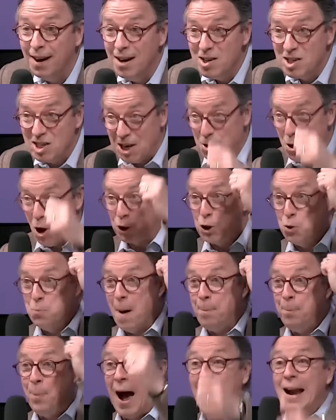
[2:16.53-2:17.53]
Seigneur, tu
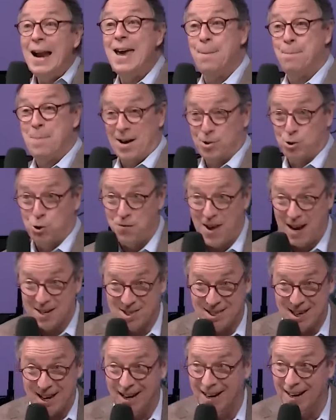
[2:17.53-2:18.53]
m'as parlé par ce
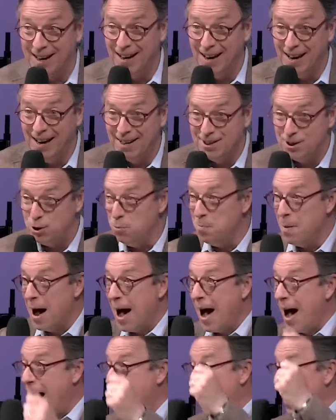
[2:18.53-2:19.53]
verset tu
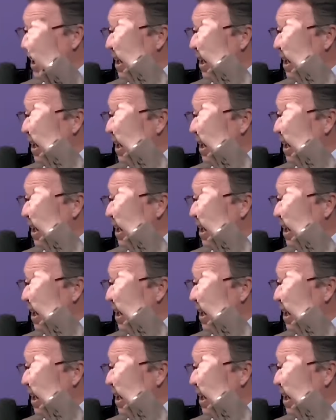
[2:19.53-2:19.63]
m'as